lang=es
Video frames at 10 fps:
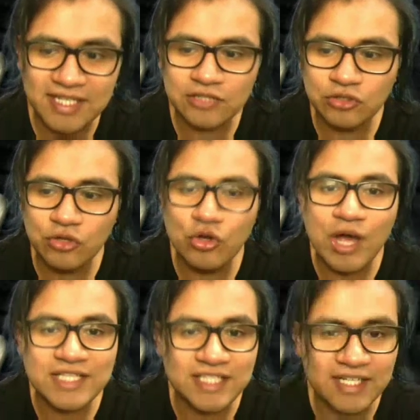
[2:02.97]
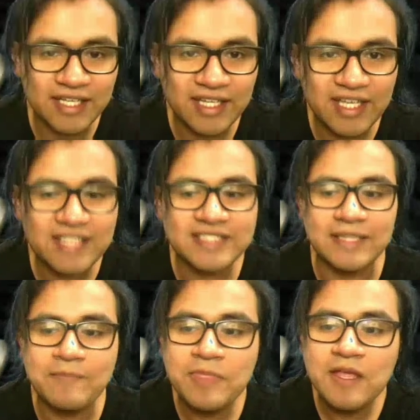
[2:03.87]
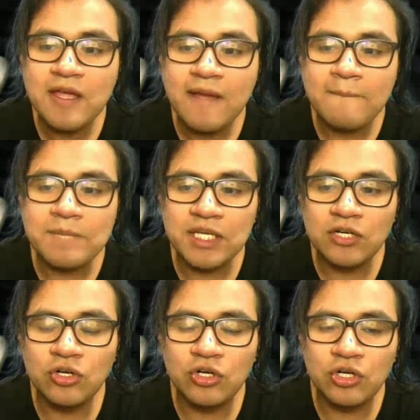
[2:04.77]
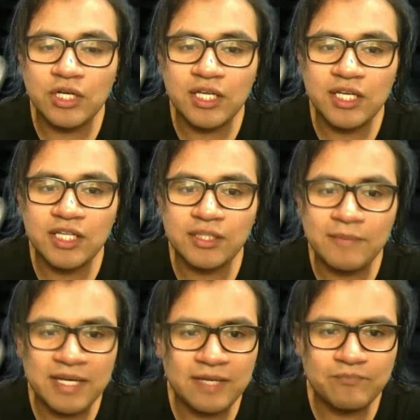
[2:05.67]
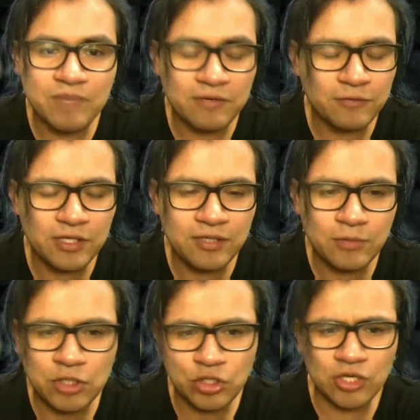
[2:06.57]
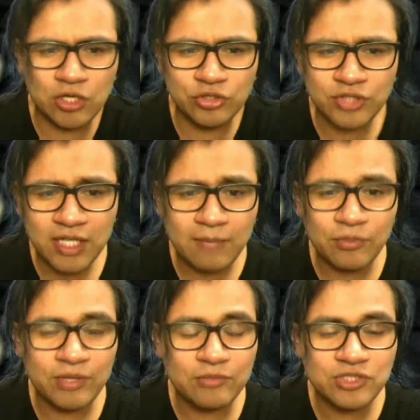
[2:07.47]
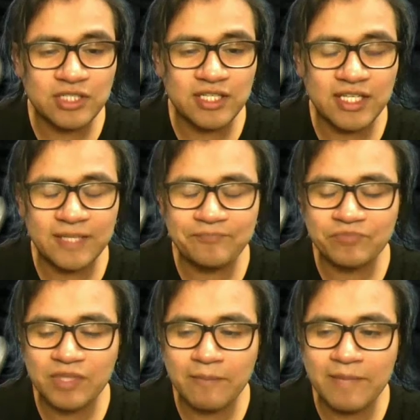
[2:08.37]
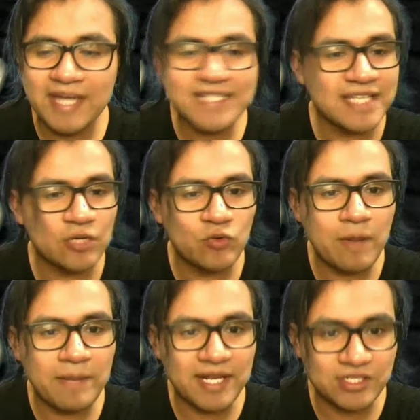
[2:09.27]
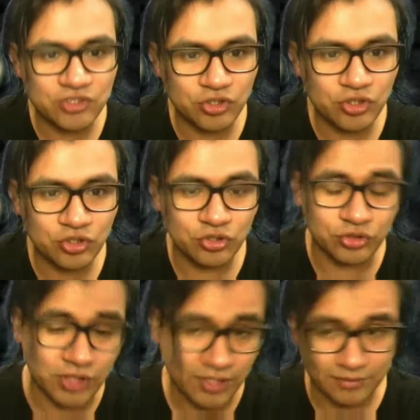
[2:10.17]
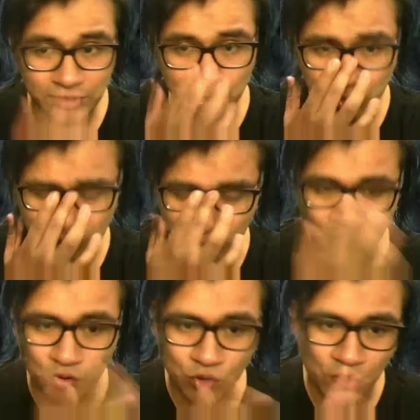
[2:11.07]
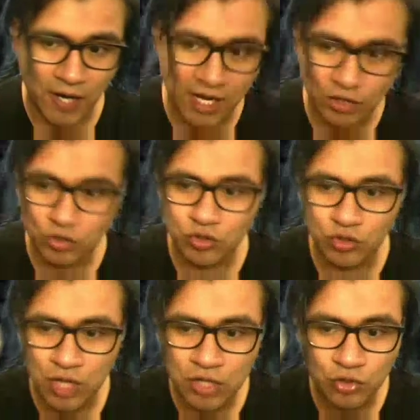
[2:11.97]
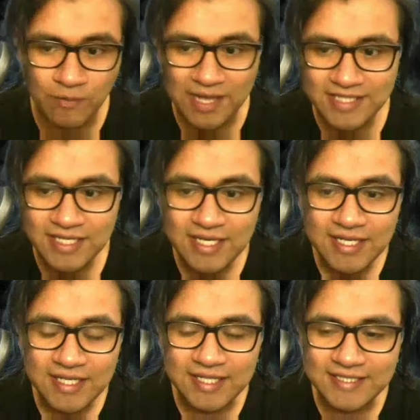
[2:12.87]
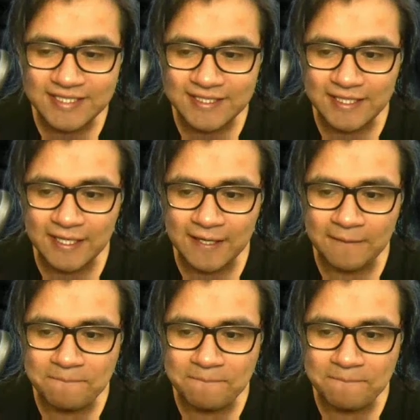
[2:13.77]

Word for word: todo acerca de esta pero eh, también me fui bueno encontré que podemos ver si alguna aplicación contiene virus o algo algo más este